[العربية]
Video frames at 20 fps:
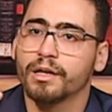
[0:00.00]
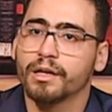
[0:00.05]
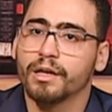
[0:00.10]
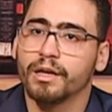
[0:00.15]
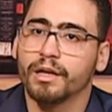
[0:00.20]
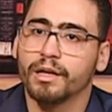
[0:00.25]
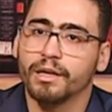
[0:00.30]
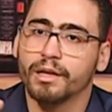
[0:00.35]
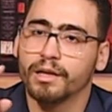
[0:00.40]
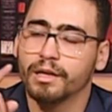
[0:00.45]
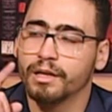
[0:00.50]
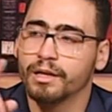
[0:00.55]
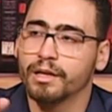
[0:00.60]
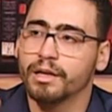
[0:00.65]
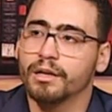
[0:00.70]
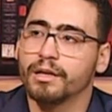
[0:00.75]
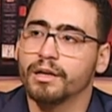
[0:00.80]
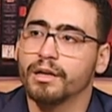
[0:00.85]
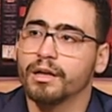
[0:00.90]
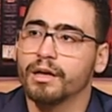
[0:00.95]
ال
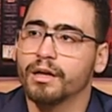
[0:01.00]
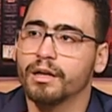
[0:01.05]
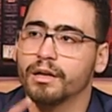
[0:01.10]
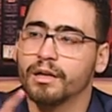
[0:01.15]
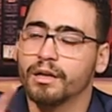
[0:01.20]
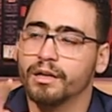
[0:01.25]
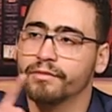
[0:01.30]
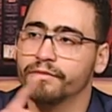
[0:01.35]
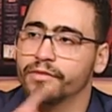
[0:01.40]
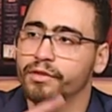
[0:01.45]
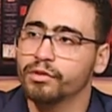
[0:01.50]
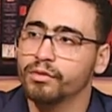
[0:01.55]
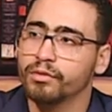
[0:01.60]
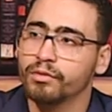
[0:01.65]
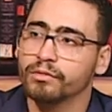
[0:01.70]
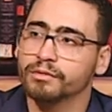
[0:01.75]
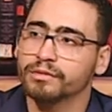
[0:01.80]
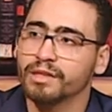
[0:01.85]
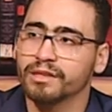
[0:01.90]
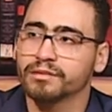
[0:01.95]
ال
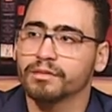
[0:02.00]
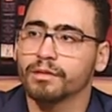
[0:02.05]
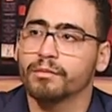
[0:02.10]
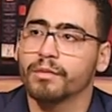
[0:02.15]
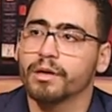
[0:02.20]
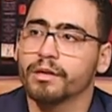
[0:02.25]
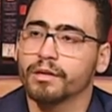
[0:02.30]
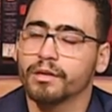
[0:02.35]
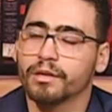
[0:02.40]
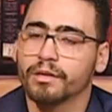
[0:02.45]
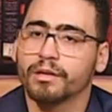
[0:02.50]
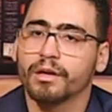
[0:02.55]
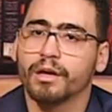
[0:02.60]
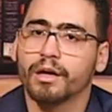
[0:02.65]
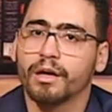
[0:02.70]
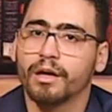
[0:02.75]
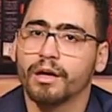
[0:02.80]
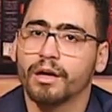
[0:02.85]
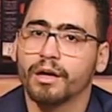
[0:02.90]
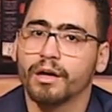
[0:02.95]
الفيديو تحت الميه
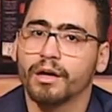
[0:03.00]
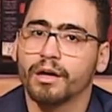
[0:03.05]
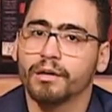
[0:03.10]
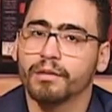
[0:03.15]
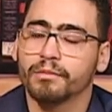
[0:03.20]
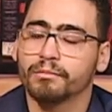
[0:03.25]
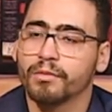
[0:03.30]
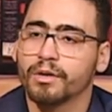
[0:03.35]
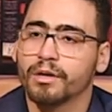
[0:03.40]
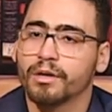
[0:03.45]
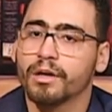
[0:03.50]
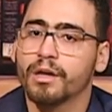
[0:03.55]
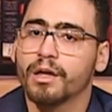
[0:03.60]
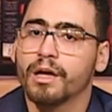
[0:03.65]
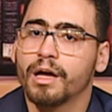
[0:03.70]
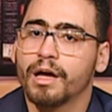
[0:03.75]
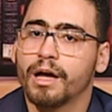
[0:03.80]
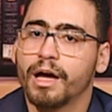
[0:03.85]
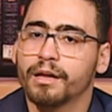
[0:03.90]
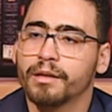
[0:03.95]
آه،
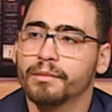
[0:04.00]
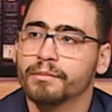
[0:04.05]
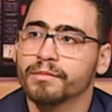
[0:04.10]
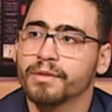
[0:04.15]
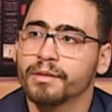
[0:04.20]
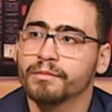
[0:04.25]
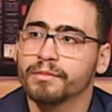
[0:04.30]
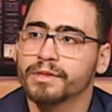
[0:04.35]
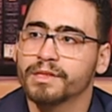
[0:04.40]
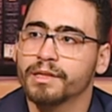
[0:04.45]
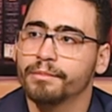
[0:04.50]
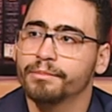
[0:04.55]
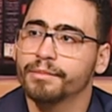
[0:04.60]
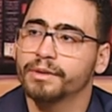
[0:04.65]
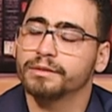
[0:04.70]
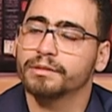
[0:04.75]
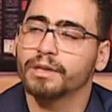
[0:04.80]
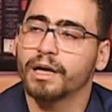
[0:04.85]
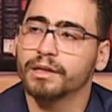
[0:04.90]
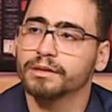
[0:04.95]
انا
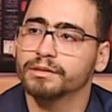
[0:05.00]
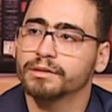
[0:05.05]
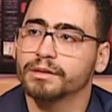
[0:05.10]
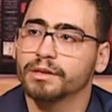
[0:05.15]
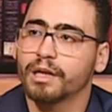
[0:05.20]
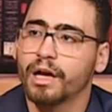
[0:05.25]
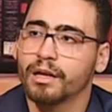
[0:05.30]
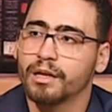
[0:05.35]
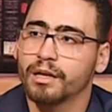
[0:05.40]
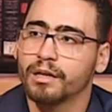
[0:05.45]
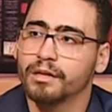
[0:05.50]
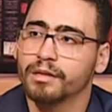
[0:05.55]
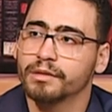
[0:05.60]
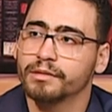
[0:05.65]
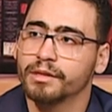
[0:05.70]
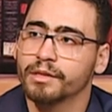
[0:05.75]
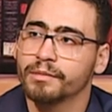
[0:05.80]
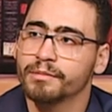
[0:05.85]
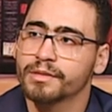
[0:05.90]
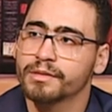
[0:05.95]
مثبت عندي على
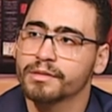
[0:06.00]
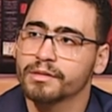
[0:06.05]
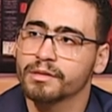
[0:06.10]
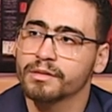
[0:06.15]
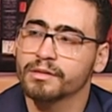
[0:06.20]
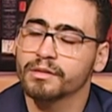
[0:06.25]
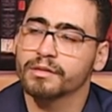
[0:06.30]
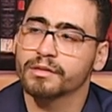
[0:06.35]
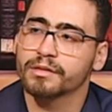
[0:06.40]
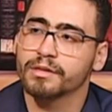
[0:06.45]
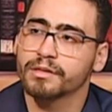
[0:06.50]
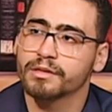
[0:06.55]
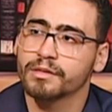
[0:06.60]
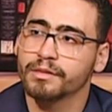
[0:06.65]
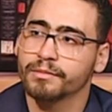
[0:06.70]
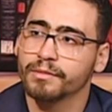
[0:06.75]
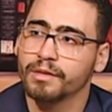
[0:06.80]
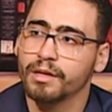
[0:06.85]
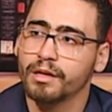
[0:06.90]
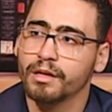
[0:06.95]
التي ام اس
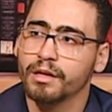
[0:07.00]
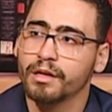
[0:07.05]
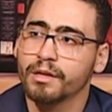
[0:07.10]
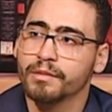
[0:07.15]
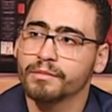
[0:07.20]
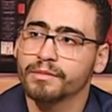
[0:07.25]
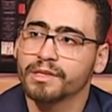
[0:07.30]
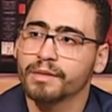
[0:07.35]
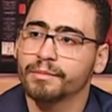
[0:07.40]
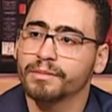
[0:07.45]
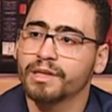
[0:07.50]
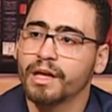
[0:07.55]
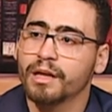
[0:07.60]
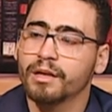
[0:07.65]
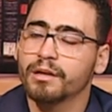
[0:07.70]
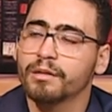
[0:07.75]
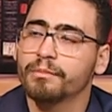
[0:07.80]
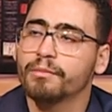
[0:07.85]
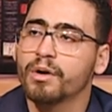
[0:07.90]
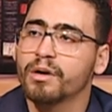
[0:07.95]
سيستم ده مثبت
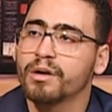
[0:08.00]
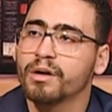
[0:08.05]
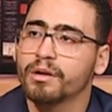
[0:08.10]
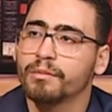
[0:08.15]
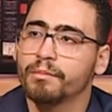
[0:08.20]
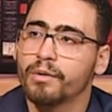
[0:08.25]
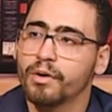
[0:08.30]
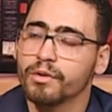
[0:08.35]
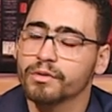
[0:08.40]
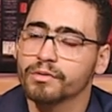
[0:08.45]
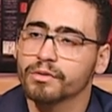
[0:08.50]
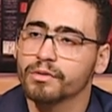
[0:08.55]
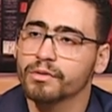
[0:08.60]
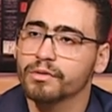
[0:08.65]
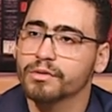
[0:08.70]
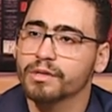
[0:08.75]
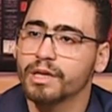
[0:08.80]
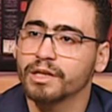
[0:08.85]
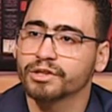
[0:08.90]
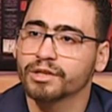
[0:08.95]
عليه الباور
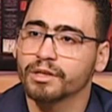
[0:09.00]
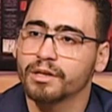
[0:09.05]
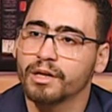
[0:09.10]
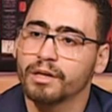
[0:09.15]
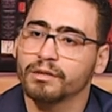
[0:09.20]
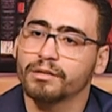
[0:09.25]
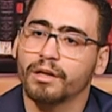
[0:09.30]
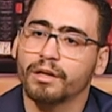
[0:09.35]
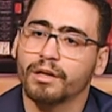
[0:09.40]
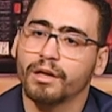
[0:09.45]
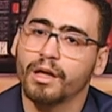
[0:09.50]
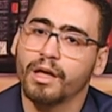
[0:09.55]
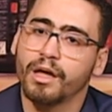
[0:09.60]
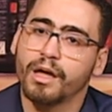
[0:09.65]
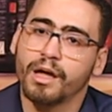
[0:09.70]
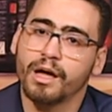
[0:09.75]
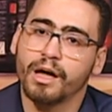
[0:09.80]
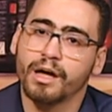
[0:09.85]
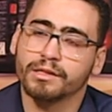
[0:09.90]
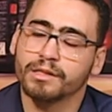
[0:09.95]
سورس عشان اقدر
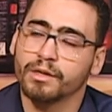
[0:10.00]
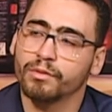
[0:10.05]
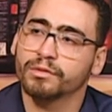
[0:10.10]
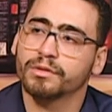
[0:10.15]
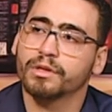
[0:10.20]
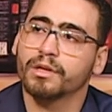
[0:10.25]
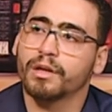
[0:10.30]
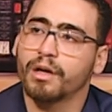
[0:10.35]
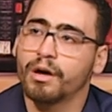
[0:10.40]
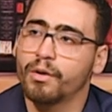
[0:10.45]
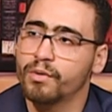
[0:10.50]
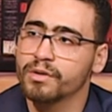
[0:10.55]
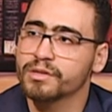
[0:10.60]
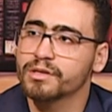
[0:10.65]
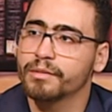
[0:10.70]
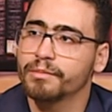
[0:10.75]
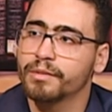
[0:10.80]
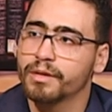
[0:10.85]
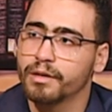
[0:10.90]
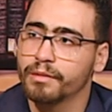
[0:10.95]
ازود
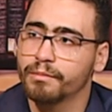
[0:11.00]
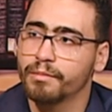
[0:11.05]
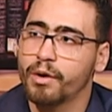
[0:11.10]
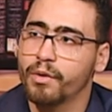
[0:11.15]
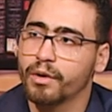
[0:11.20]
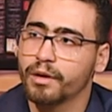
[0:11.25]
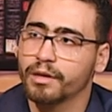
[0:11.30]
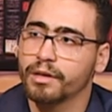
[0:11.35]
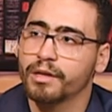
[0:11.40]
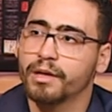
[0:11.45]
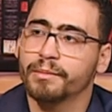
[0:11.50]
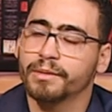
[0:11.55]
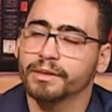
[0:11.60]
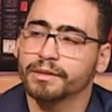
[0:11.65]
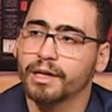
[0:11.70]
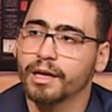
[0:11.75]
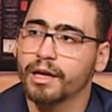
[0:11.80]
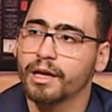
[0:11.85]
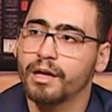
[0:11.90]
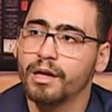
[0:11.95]
الغواصه بالباور اللي هي
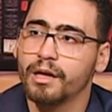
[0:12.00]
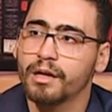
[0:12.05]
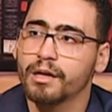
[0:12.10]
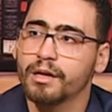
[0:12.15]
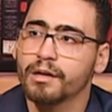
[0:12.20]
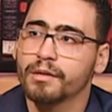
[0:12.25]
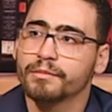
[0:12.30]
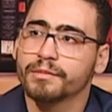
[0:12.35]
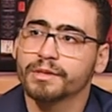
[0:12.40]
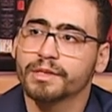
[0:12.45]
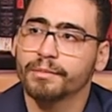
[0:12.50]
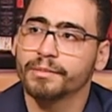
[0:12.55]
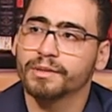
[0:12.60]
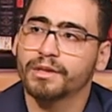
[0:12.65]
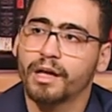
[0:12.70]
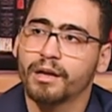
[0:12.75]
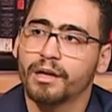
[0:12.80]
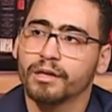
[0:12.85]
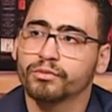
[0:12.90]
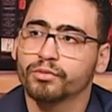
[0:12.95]
محتاجاها
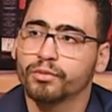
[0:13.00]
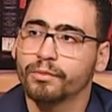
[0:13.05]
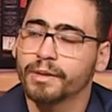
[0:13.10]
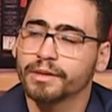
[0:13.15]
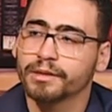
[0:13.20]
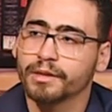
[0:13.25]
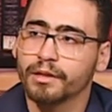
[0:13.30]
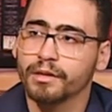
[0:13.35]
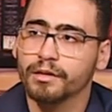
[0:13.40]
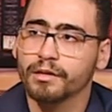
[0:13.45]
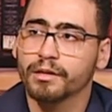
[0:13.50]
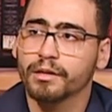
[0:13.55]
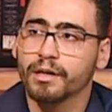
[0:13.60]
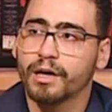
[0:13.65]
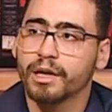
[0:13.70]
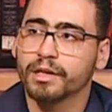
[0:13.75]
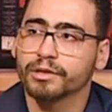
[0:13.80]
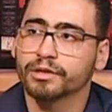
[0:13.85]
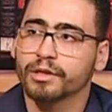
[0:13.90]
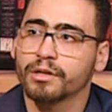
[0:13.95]
مثبت عليها تو باتري
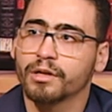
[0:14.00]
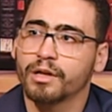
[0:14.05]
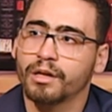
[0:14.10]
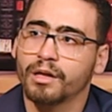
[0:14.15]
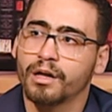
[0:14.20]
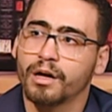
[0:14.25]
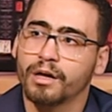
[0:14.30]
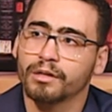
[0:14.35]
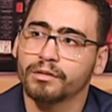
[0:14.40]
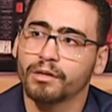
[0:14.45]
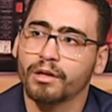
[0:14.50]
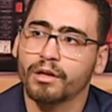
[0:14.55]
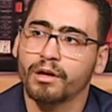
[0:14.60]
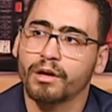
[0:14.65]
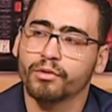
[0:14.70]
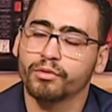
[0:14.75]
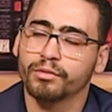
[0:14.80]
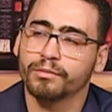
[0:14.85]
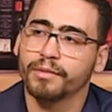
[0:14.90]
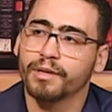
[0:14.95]
علشان اقدر
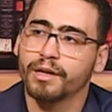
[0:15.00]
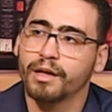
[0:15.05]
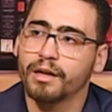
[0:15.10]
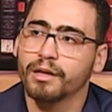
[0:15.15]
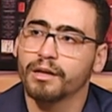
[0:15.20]
اخد منها